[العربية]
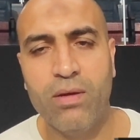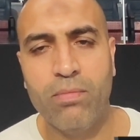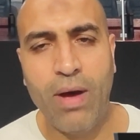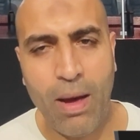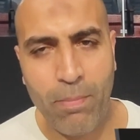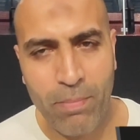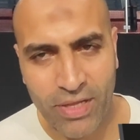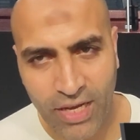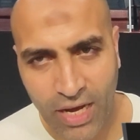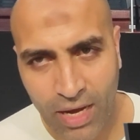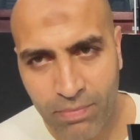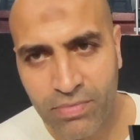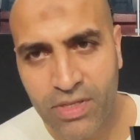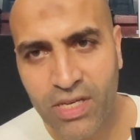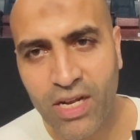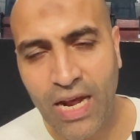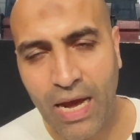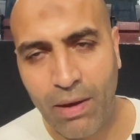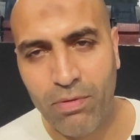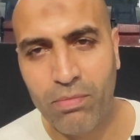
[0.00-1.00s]
باحمد
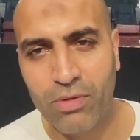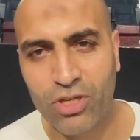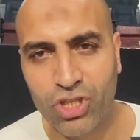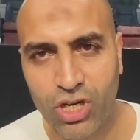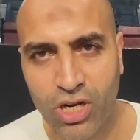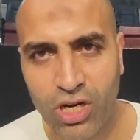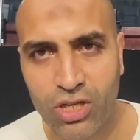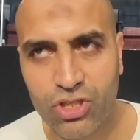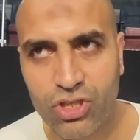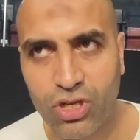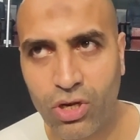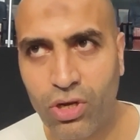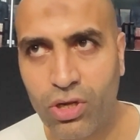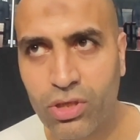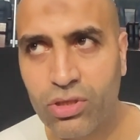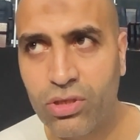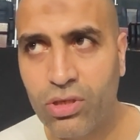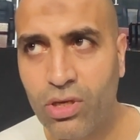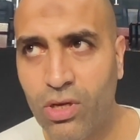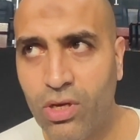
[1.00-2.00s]
حمدي لاعب المصريه
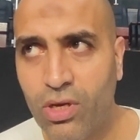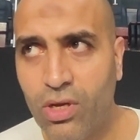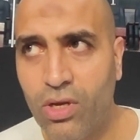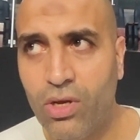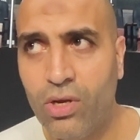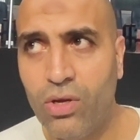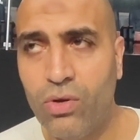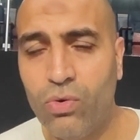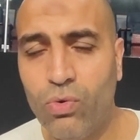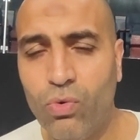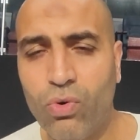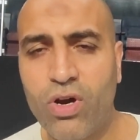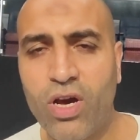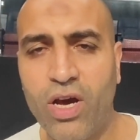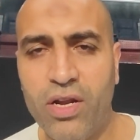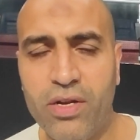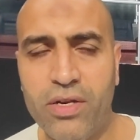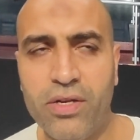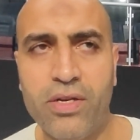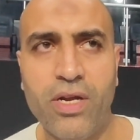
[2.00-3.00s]
للاتصالات
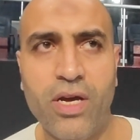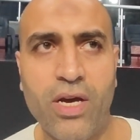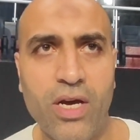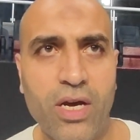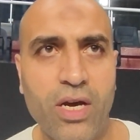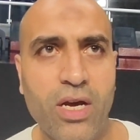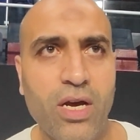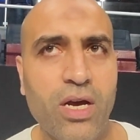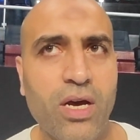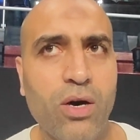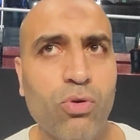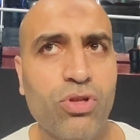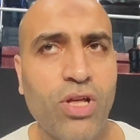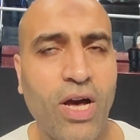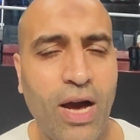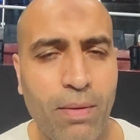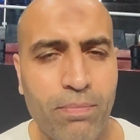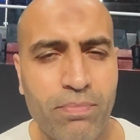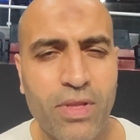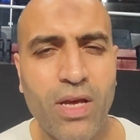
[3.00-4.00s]
وكان آه،
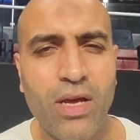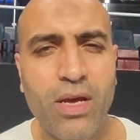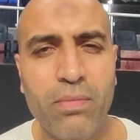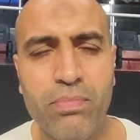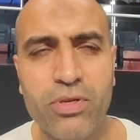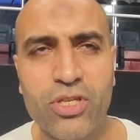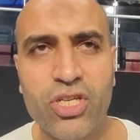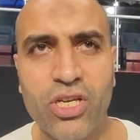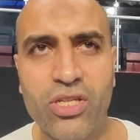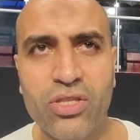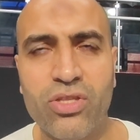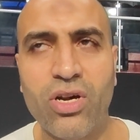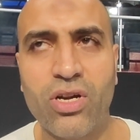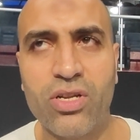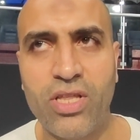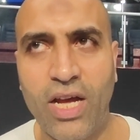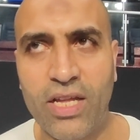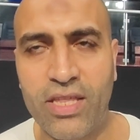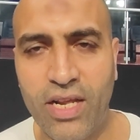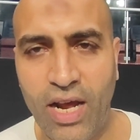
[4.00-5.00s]
ودعمنا بسنتر
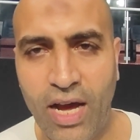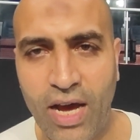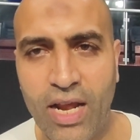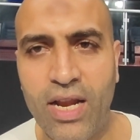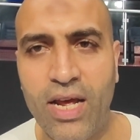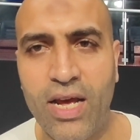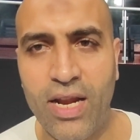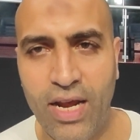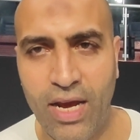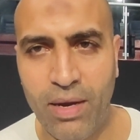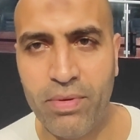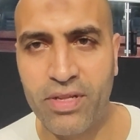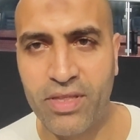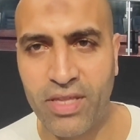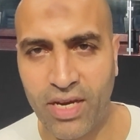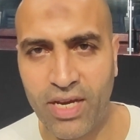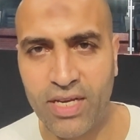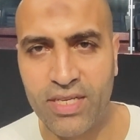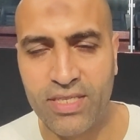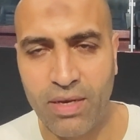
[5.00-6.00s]
تحت الحلقه لاعب
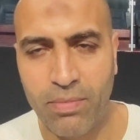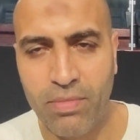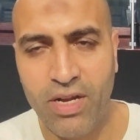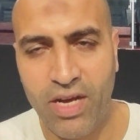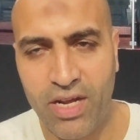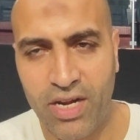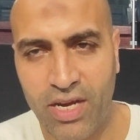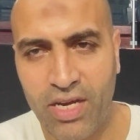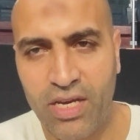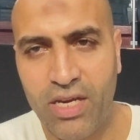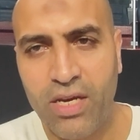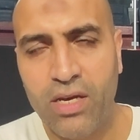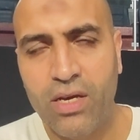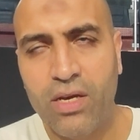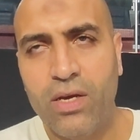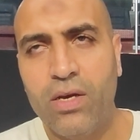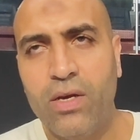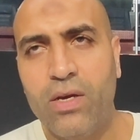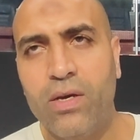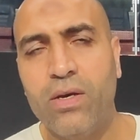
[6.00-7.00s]
ارتكاز سامي العراقي
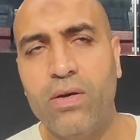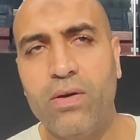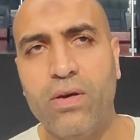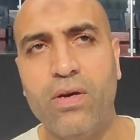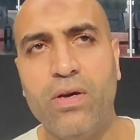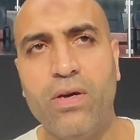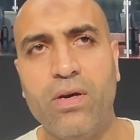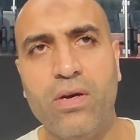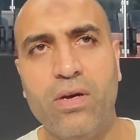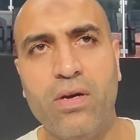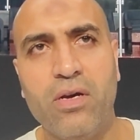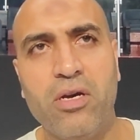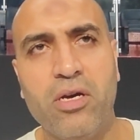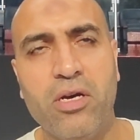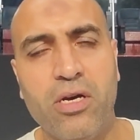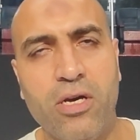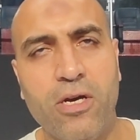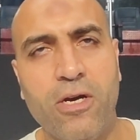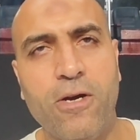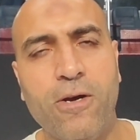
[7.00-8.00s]

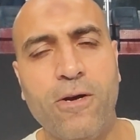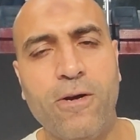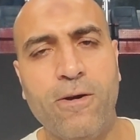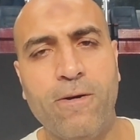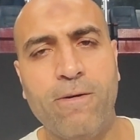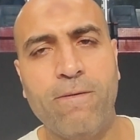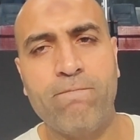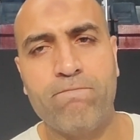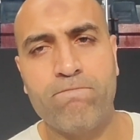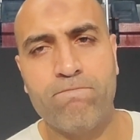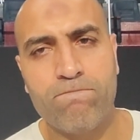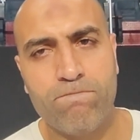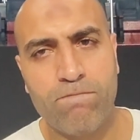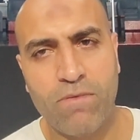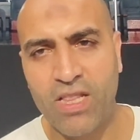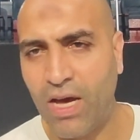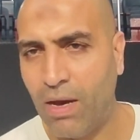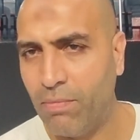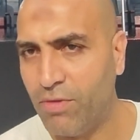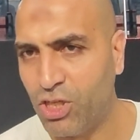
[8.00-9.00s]
آه،
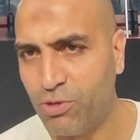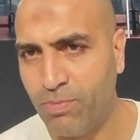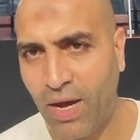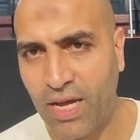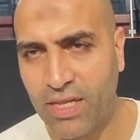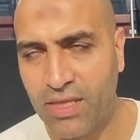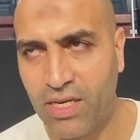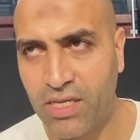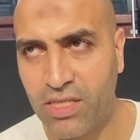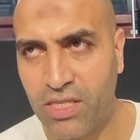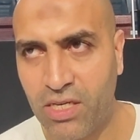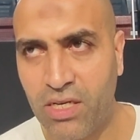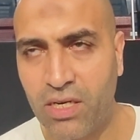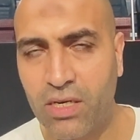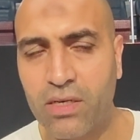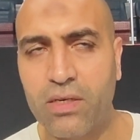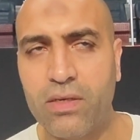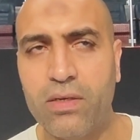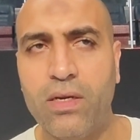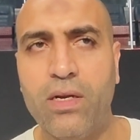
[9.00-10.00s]
ما دعمناش بحد
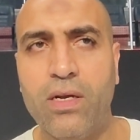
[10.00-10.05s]
كتير